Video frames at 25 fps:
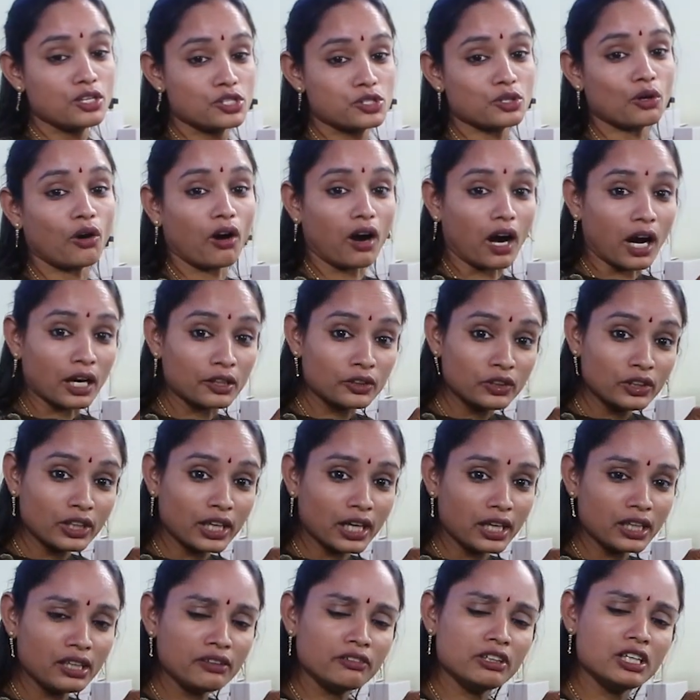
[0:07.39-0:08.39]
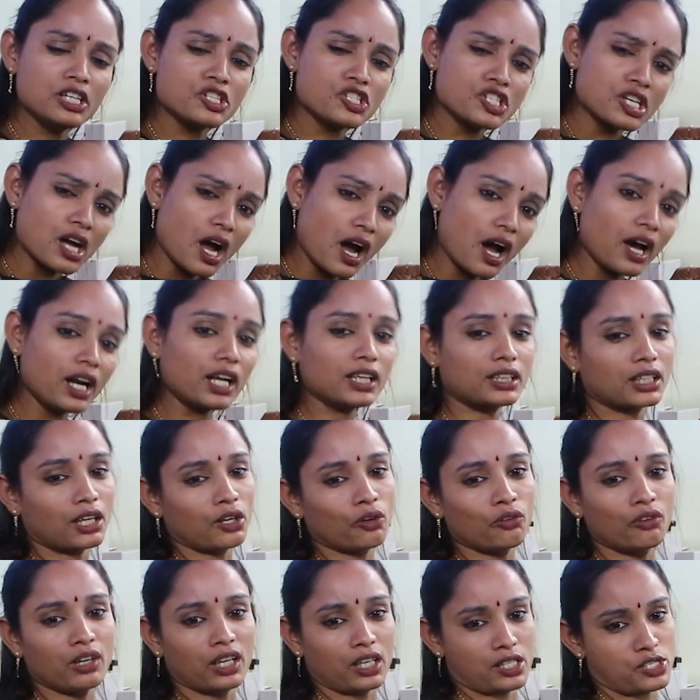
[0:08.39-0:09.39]
సో అందుకని వీళ్ళు చాలా
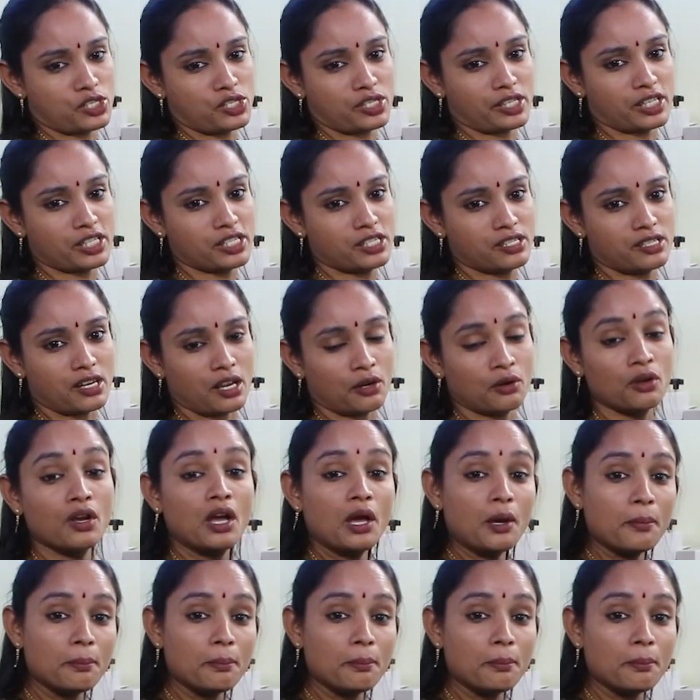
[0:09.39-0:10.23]
తక్కువ కాస్ట్కి ఇస్తున్నారు